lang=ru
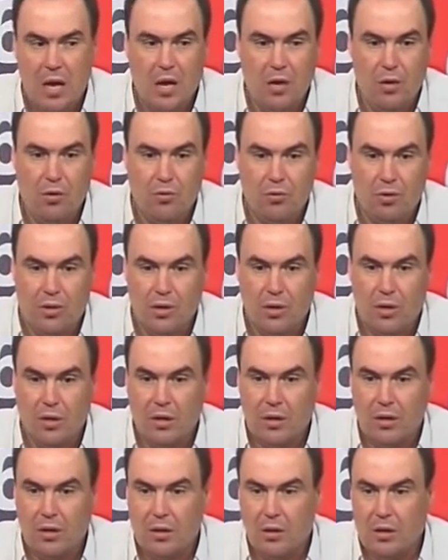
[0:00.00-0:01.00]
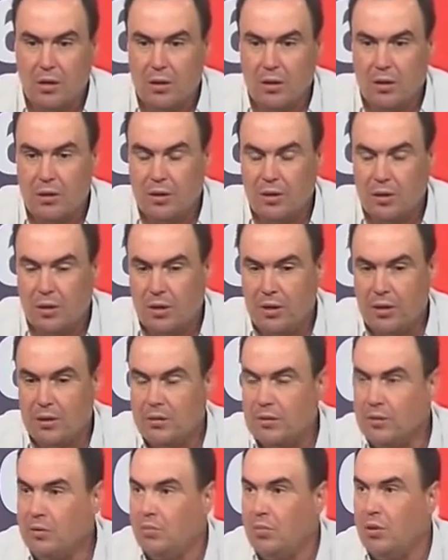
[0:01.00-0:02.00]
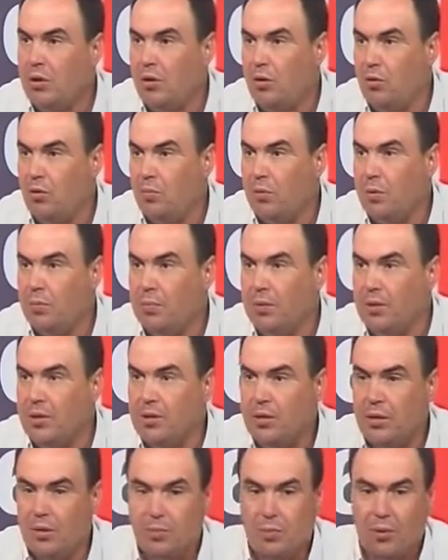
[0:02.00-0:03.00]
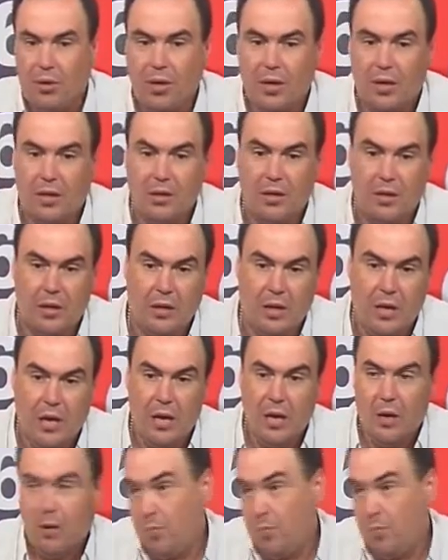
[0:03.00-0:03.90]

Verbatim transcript: Люди э, интересные были, любопытные, приятные,